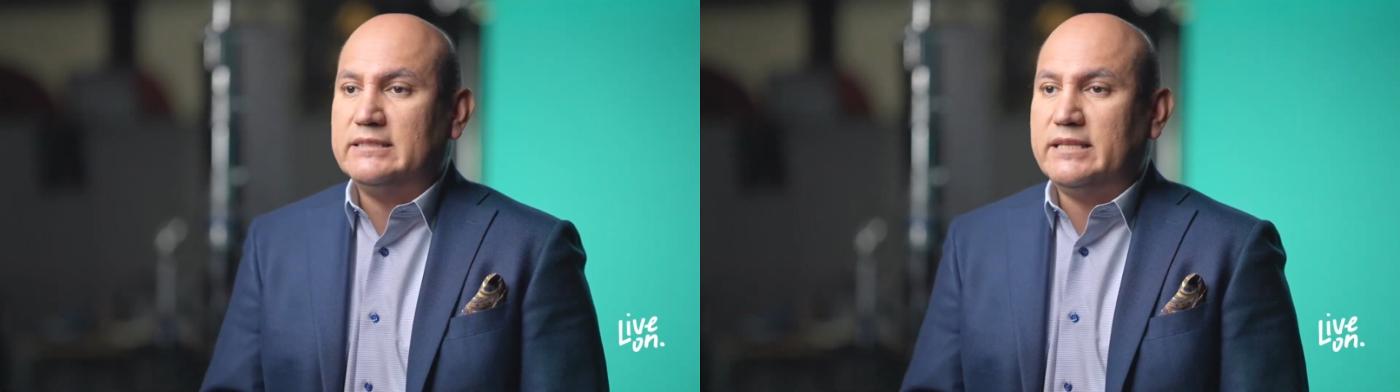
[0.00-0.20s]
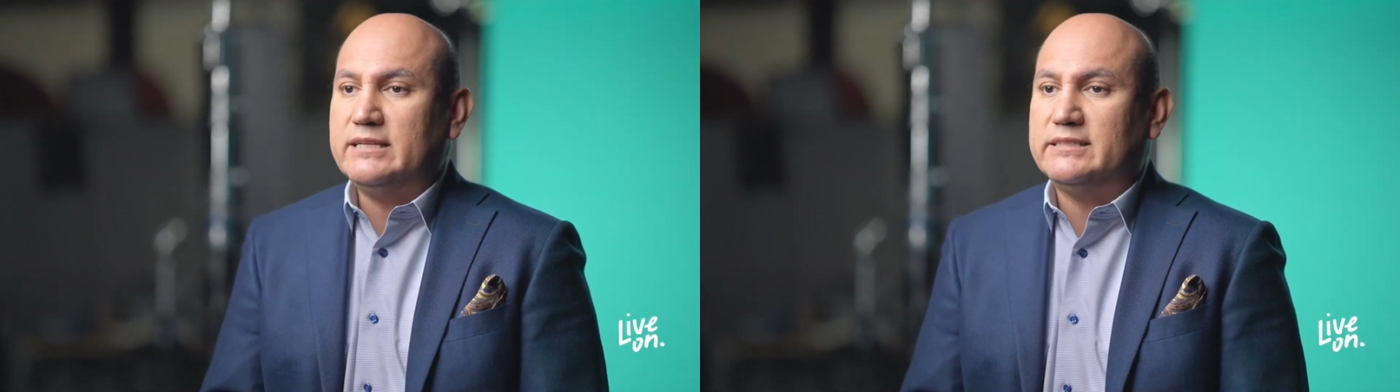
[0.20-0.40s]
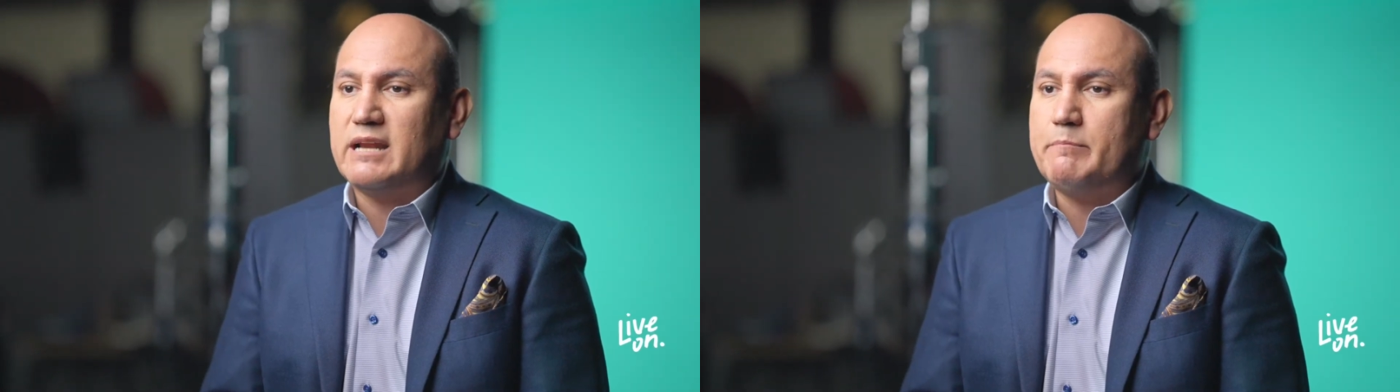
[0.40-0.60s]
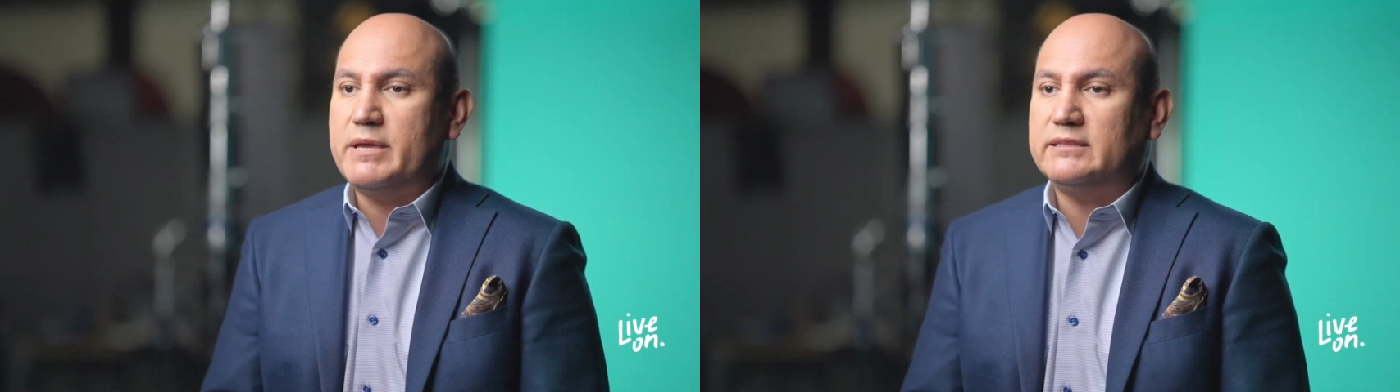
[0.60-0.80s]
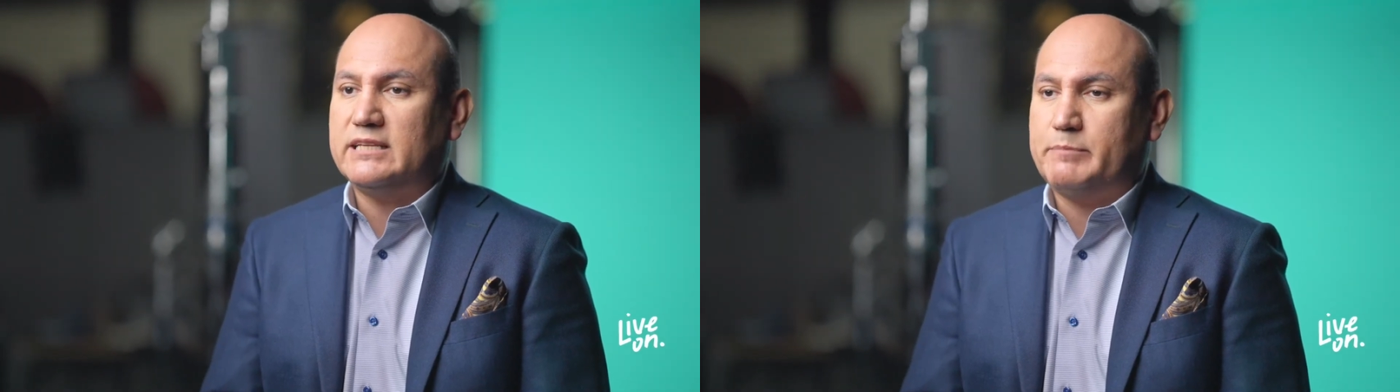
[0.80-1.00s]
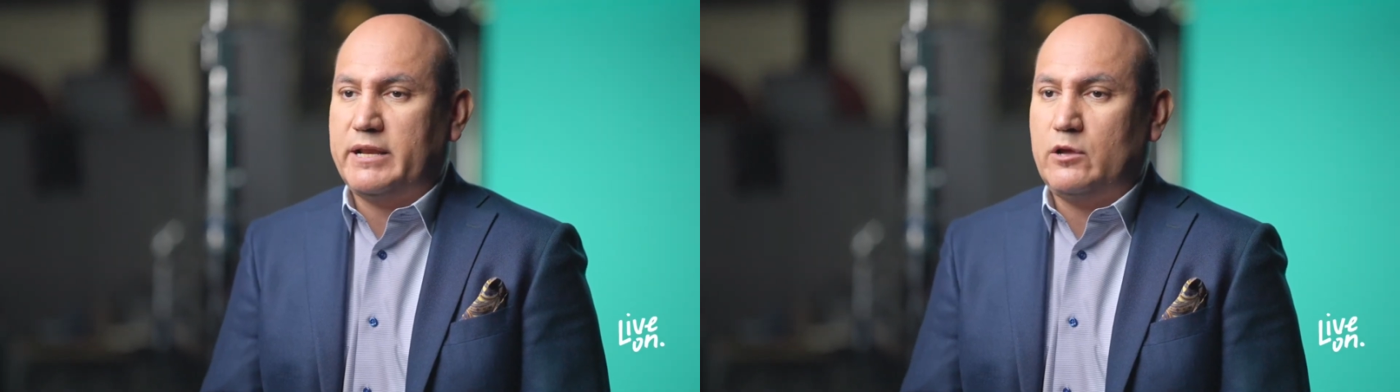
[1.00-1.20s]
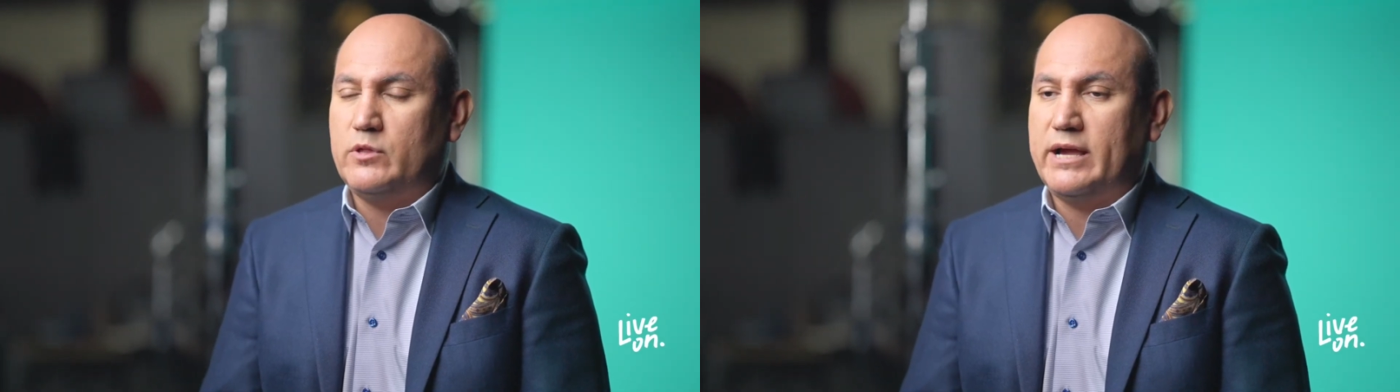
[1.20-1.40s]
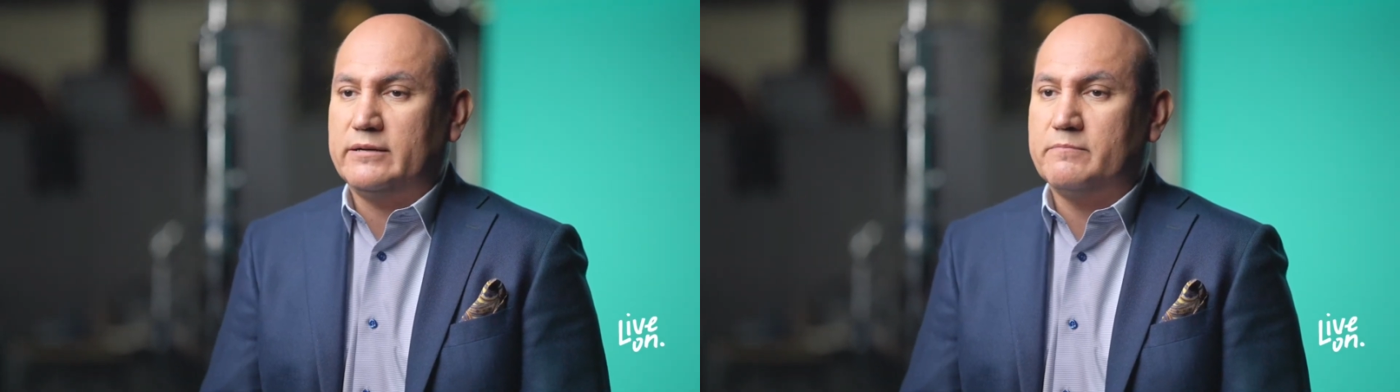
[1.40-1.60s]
tienes herramientas para ayudar.